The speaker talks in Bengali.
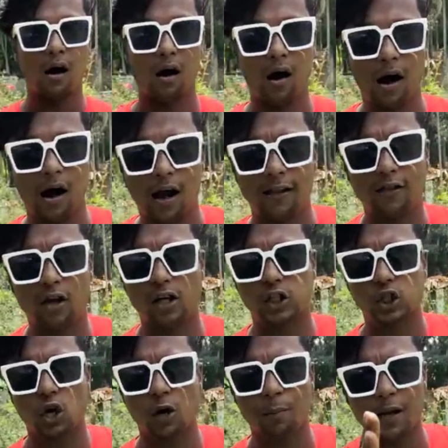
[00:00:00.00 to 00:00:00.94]
হয়
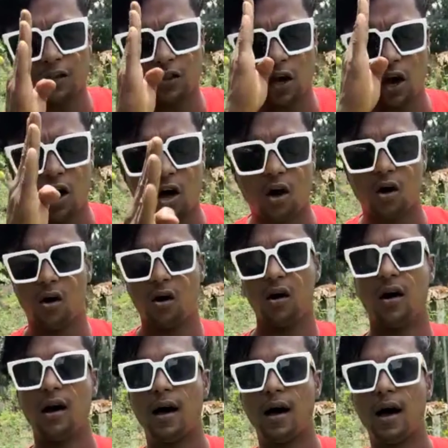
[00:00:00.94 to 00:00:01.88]
দর্শক বিন্দু
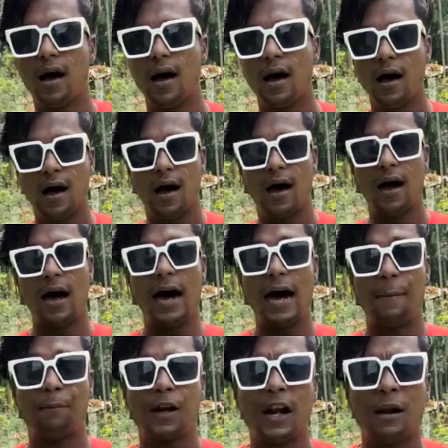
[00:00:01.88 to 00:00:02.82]

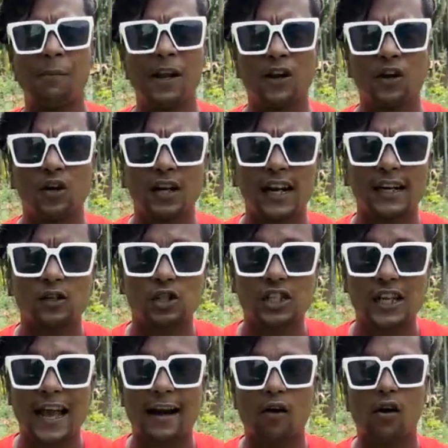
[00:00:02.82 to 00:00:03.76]
আপনারা ভিডিওটা একটু
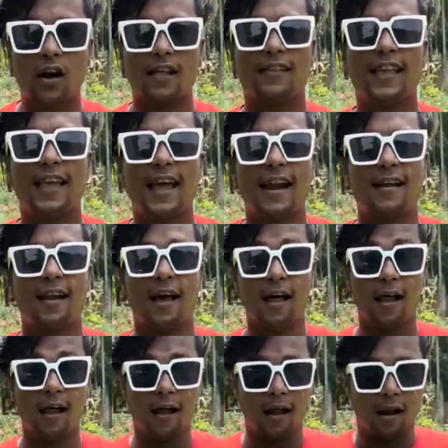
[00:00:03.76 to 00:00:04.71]
শেয়ার করে দিয়েন
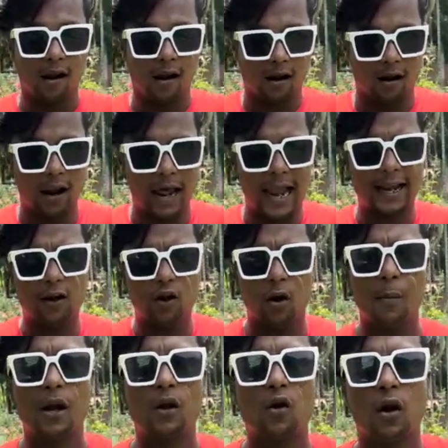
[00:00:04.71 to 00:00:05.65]
লাইক
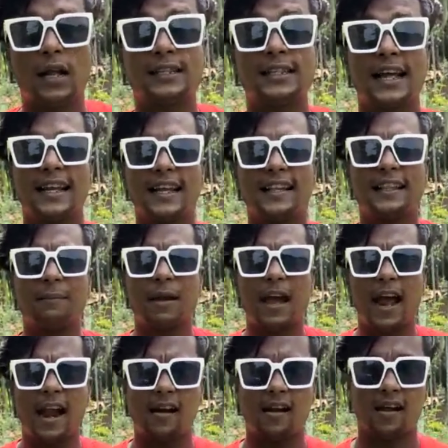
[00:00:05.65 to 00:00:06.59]
কমেন্ট করে জানিয়ে
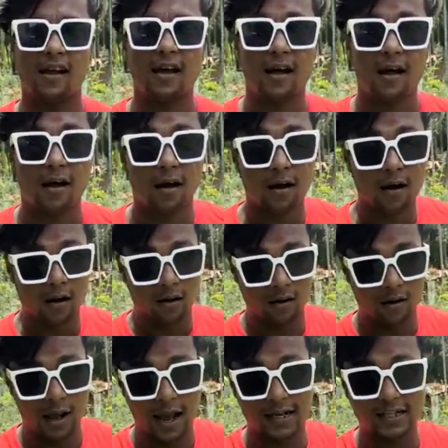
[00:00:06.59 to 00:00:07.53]
দিবেন
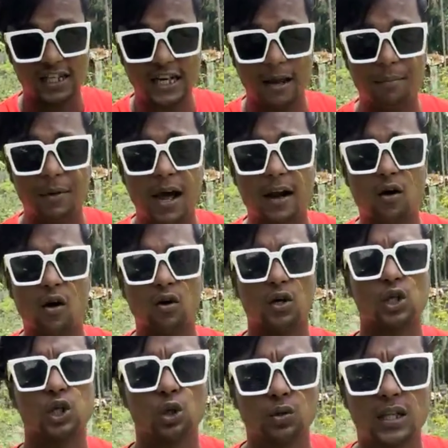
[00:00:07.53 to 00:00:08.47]
নেক্সট টাইম কার
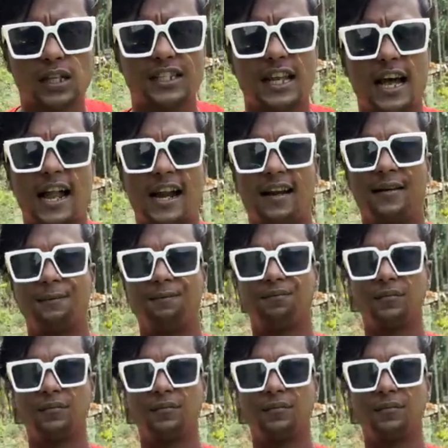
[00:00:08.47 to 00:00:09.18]
কণ্ঠ শুনতে চান